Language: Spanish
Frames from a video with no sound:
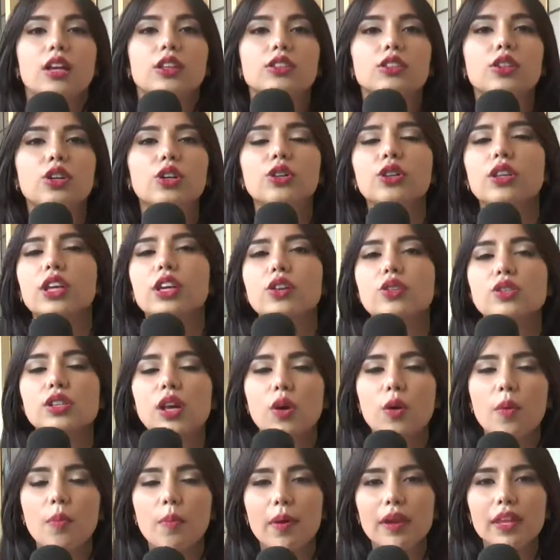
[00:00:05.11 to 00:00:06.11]
donde nos
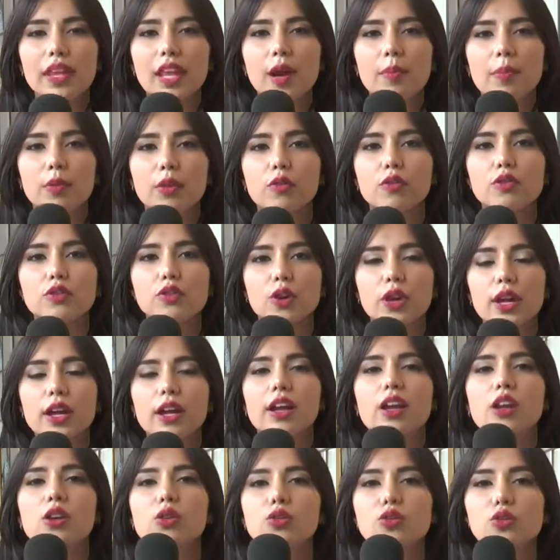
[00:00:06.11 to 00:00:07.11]
acompaña la
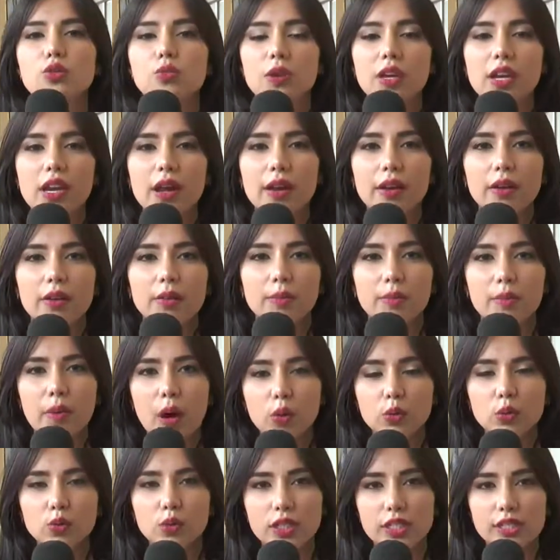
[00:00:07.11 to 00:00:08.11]
profesora Luz Miriam
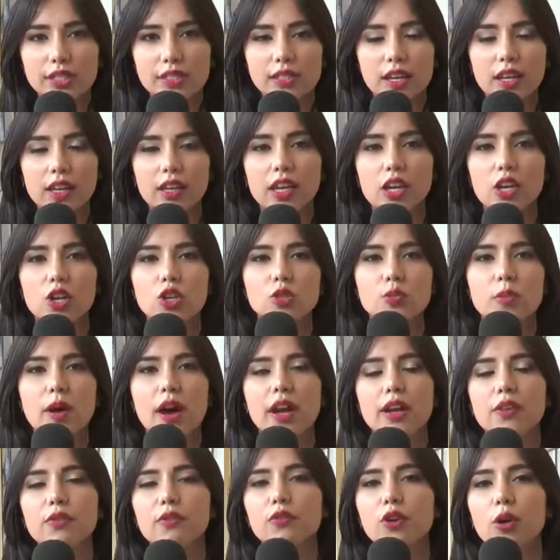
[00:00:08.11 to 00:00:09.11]
Bautista, quien nos va a
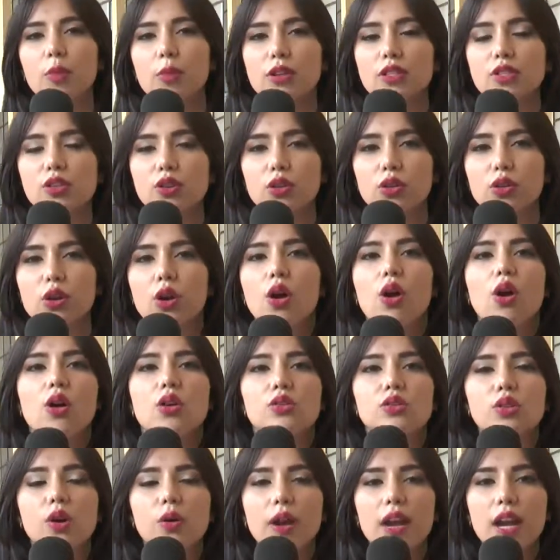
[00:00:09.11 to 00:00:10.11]
dar información
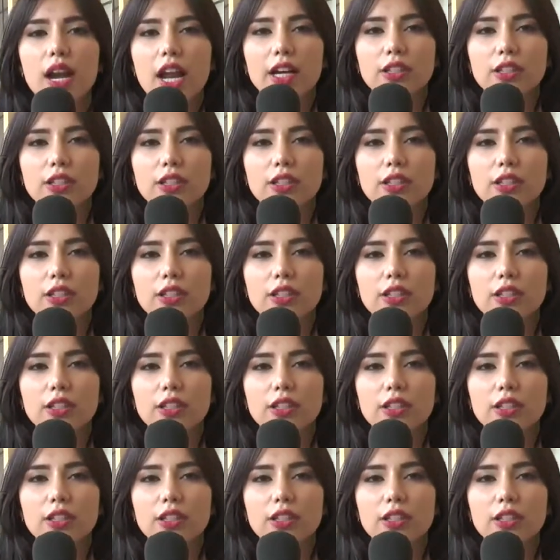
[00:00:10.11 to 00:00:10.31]
sobre el